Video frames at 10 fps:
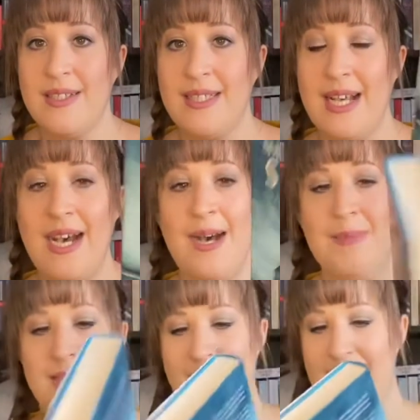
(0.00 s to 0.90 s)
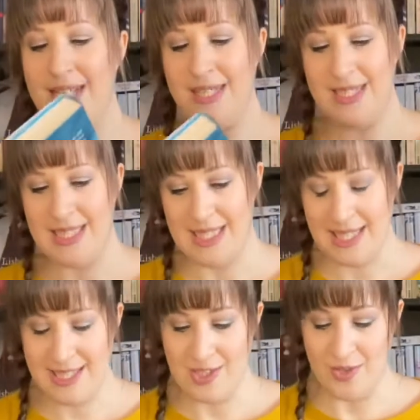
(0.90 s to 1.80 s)
da habe ich tatsächlich die
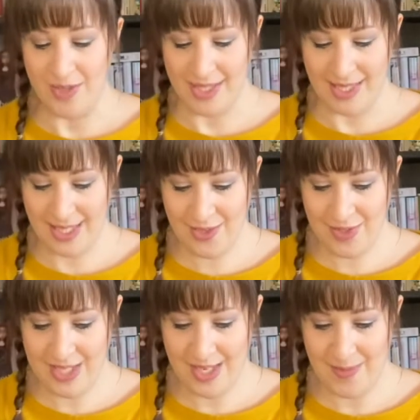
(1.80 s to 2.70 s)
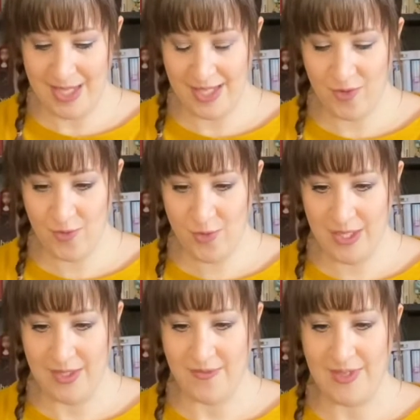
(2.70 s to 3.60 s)
Serie schon gesehen und die hat mir echt
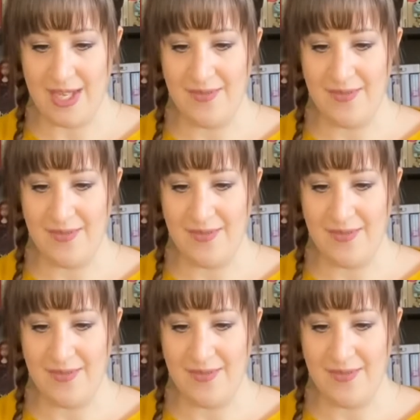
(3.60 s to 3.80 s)
gut gefallen,